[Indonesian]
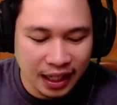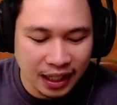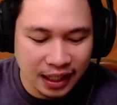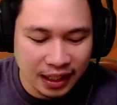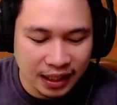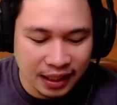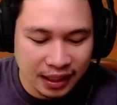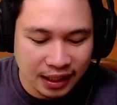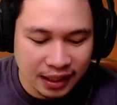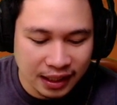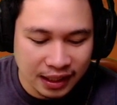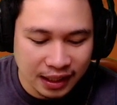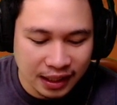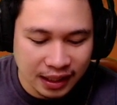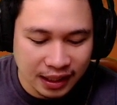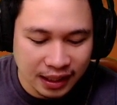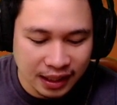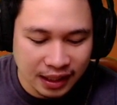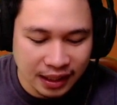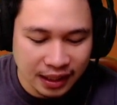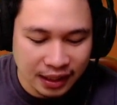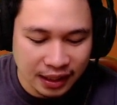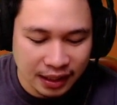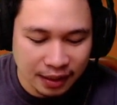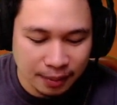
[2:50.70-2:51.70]
uh,
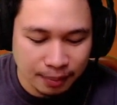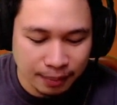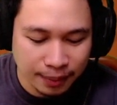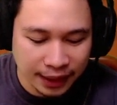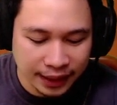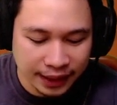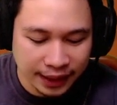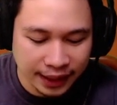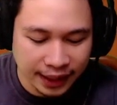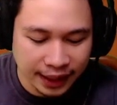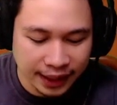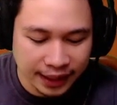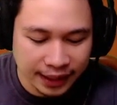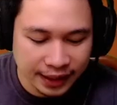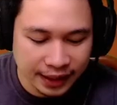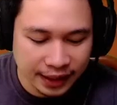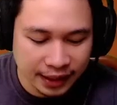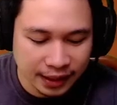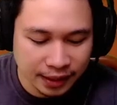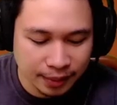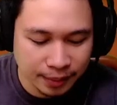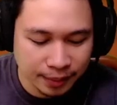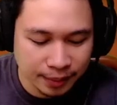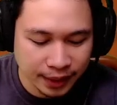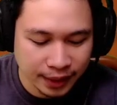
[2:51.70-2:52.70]
praktekkan
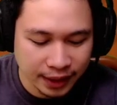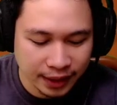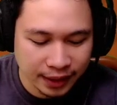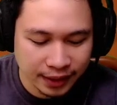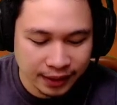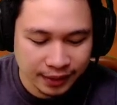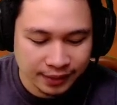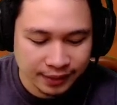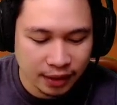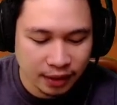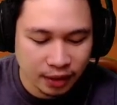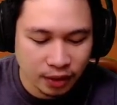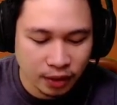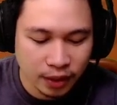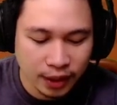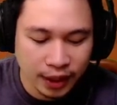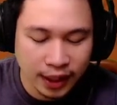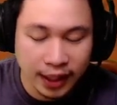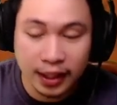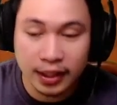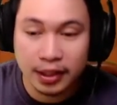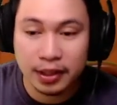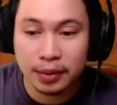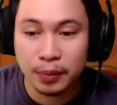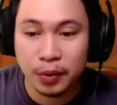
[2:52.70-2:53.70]
aja temennya Oke,
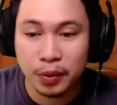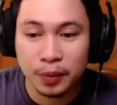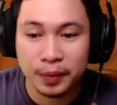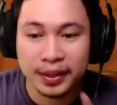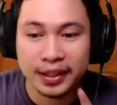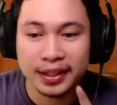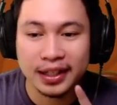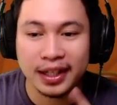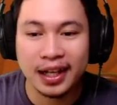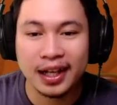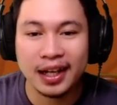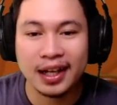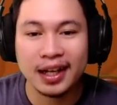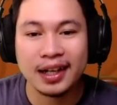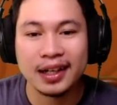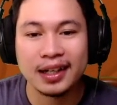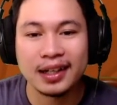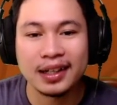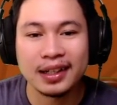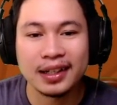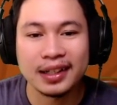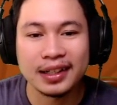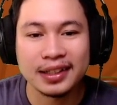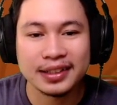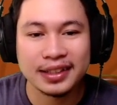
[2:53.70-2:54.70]
okay. sebelum kita
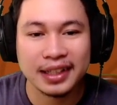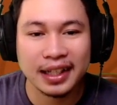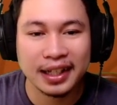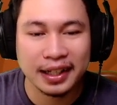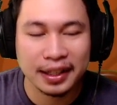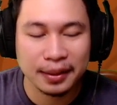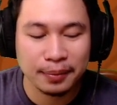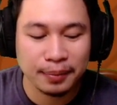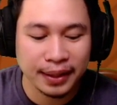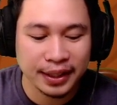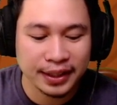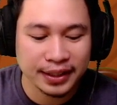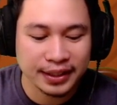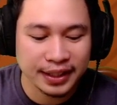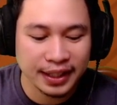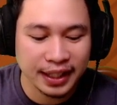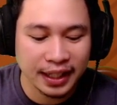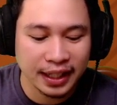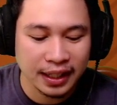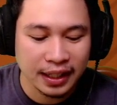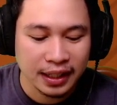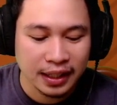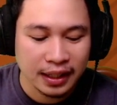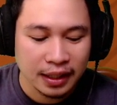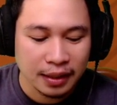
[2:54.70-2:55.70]
uh, cari
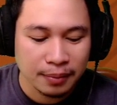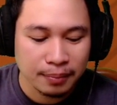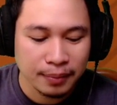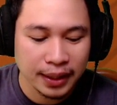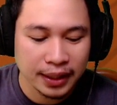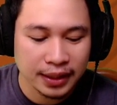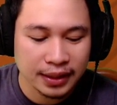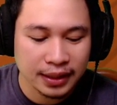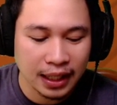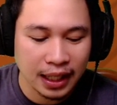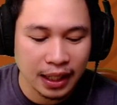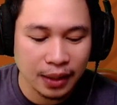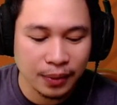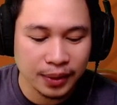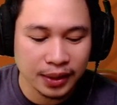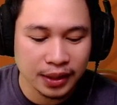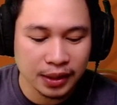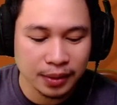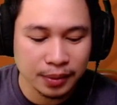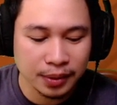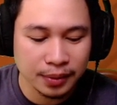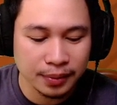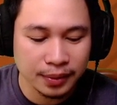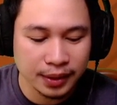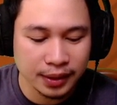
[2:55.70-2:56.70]
base-nya, base lawan
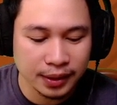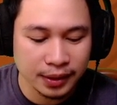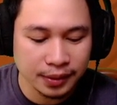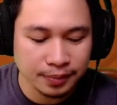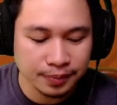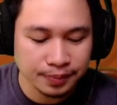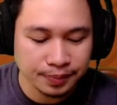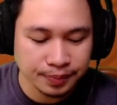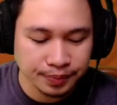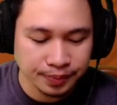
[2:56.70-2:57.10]
teman-teman.